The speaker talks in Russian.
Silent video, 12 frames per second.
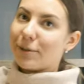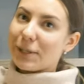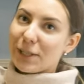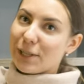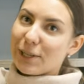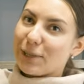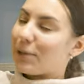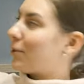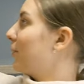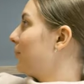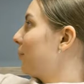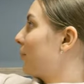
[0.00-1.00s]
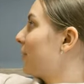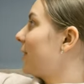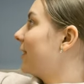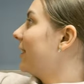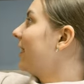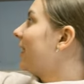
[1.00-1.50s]
очень легко и
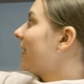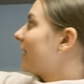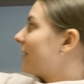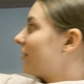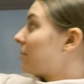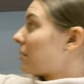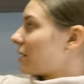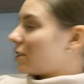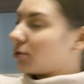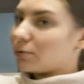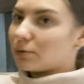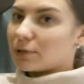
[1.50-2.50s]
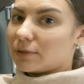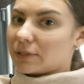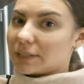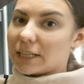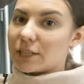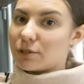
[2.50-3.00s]
просто в домашних
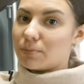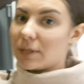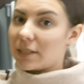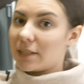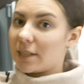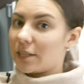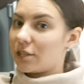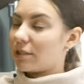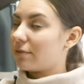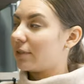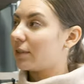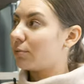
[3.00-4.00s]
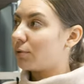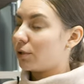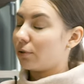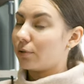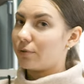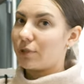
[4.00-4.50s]
условиях, даже без нашего
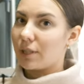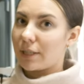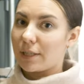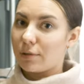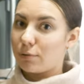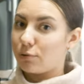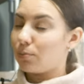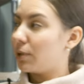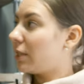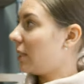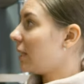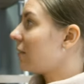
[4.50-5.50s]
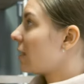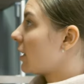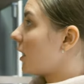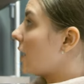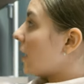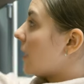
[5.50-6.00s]
установщика и службы
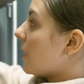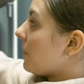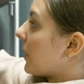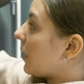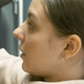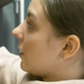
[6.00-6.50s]
сервиса, э,